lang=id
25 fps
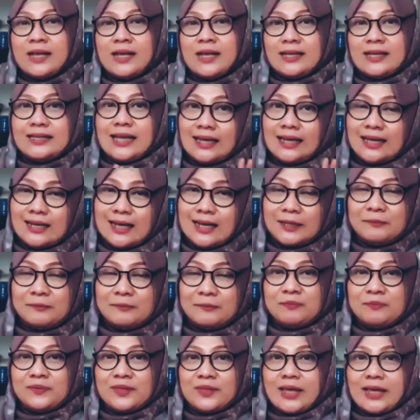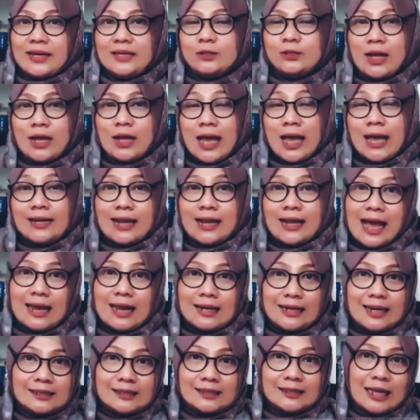Dan ingat tadi juga ada
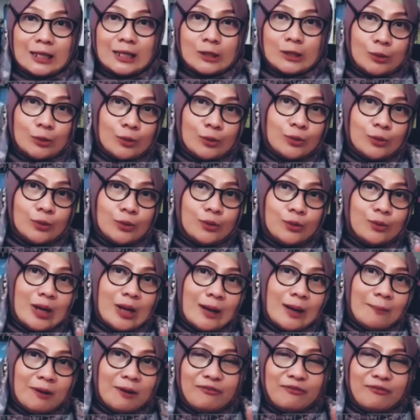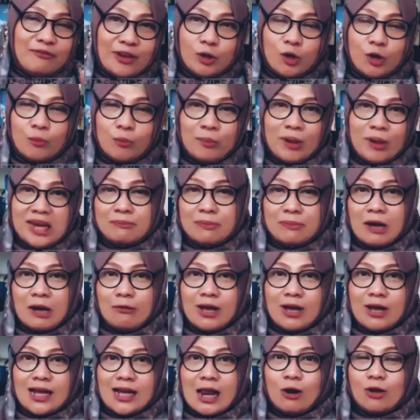ada satu apa fenomena
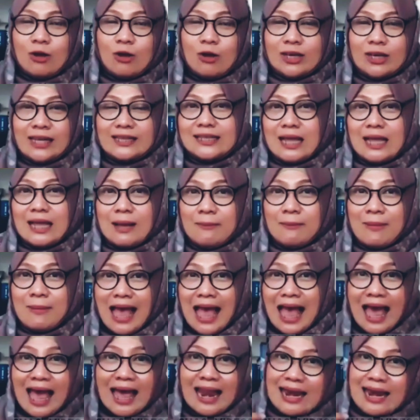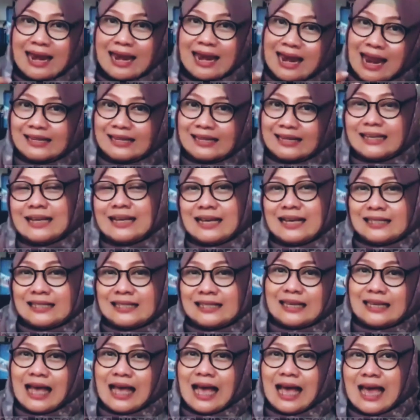bahwa kalau kita sama anak
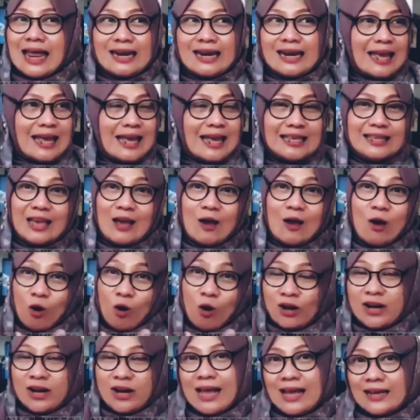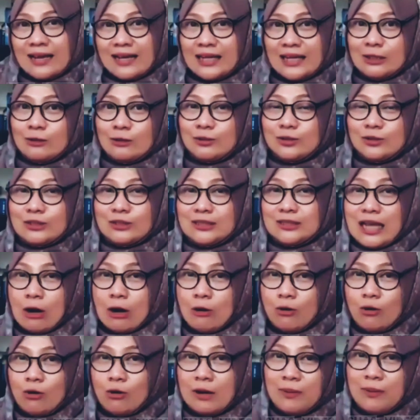anaknya orang itu
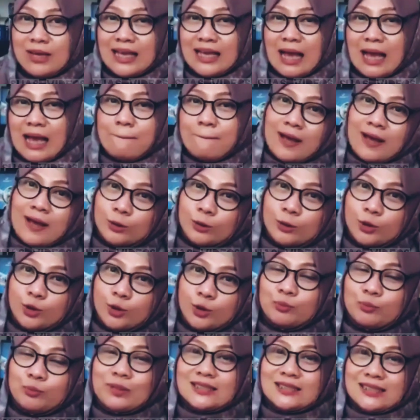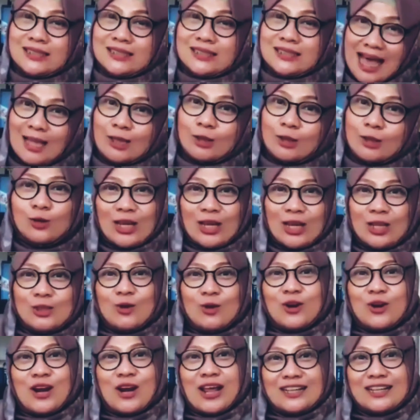jauh lebih gampang untuk bisa atur
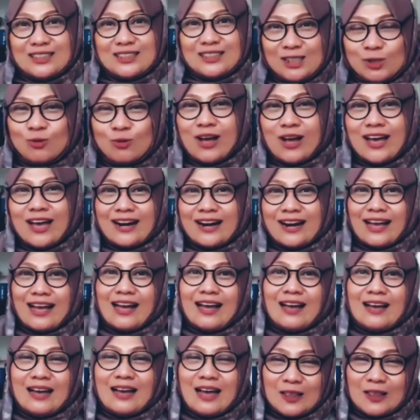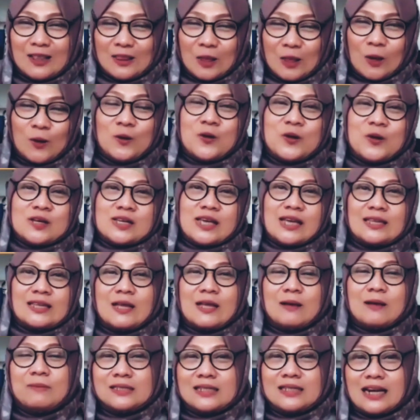intonasi suara atau
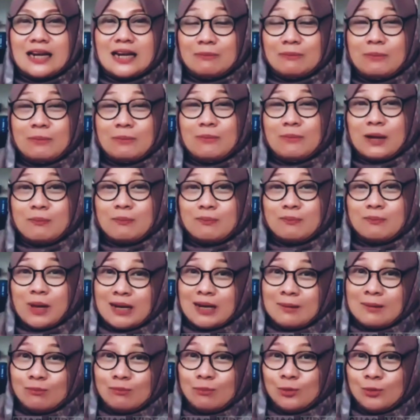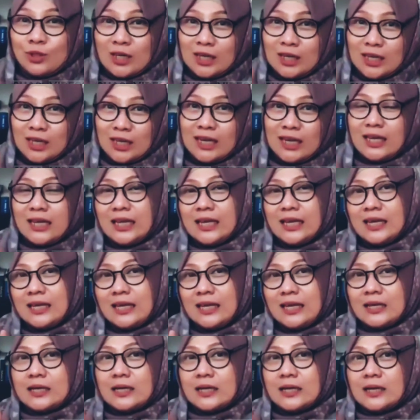kita bisa lebih gampang lembut. Ini ini
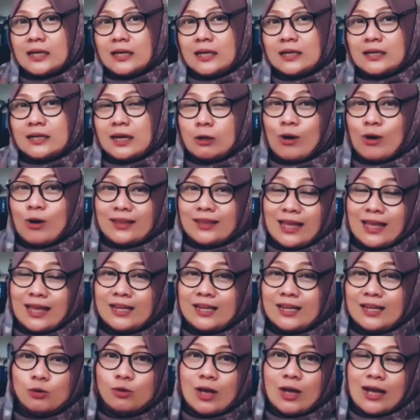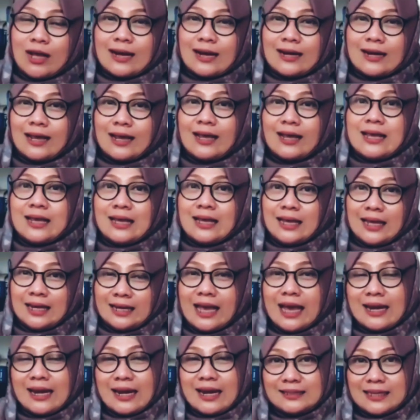ini uh, kekuatan juga karena
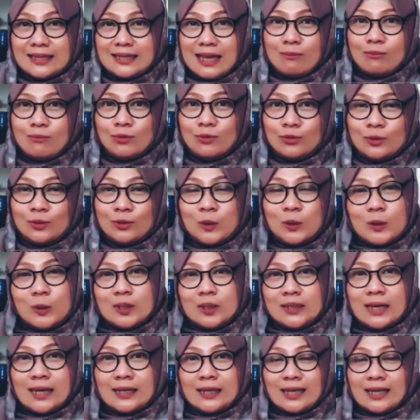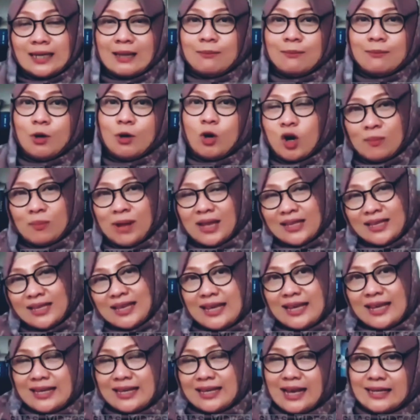ini anak sambung. Ya, kita menghormati
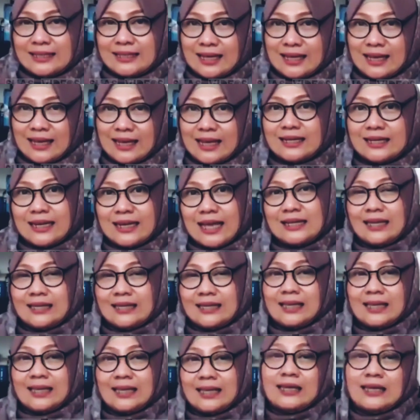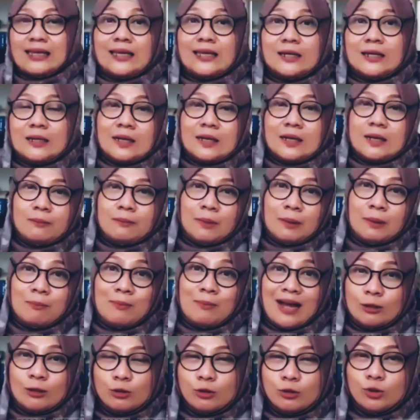ayahnya dan kita ingin
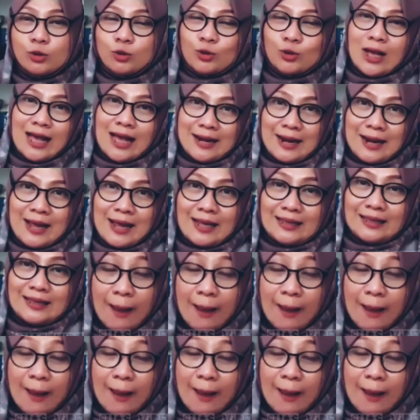membantu juga anak.